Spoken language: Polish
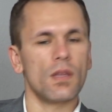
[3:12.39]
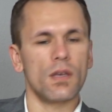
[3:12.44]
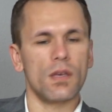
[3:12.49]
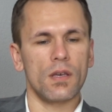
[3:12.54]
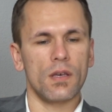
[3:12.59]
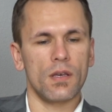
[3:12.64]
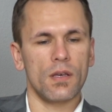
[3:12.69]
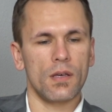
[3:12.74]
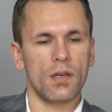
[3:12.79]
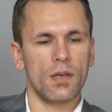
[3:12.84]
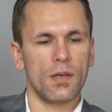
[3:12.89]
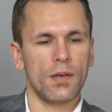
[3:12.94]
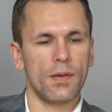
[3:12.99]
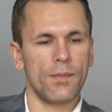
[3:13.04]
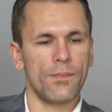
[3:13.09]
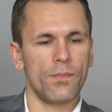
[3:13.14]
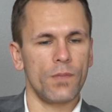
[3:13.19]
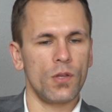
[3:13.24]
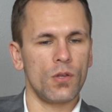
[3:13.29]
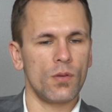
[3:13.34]

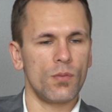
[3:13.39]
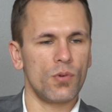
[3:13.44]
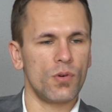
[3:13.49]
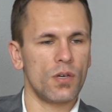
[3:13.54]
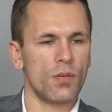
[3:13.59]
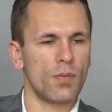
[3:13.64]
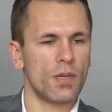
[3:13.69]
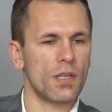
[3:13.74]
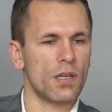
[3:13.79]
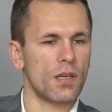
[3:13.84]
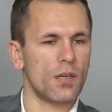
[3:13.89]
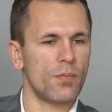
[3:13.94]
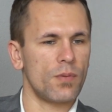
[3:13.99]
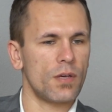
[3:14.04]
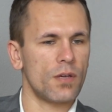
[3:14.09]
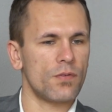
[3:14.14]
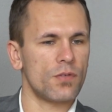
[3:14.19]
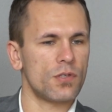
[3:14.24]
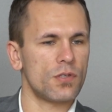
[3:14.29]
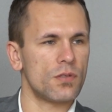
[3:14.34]
E, I to był chyba taki
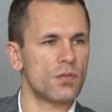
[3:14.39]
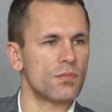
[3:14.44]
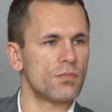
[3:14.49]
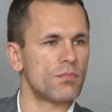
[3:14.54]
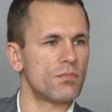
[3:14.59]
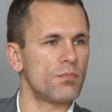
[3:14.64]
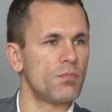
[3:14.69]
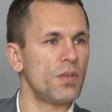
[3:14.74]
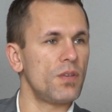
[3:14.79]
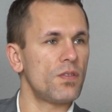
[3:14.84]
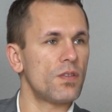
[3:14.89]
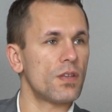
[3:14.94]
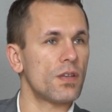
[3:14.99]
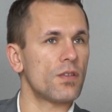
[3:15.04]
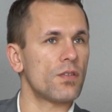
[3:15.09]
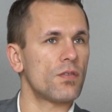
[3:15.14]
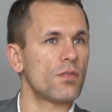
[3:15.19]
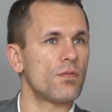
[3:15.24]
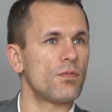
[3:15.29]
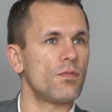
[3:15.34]
pierwszy
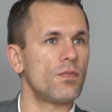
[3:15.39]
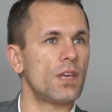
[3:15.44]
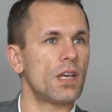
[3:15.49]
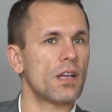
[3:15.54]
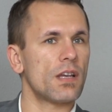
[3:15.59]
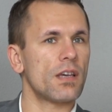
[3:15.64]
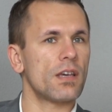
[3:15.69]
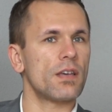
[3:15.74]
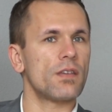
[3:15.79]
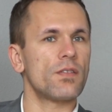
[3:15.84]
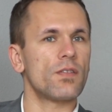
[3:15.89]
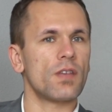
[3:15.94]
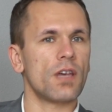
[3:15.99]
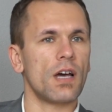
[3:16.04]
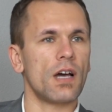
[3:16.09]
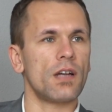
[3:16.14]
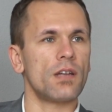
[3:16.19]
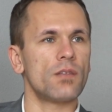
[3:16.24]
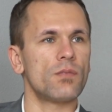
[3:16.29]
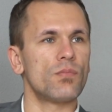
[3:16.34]
biznes w wielkiej
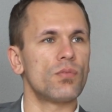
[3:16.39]
skali,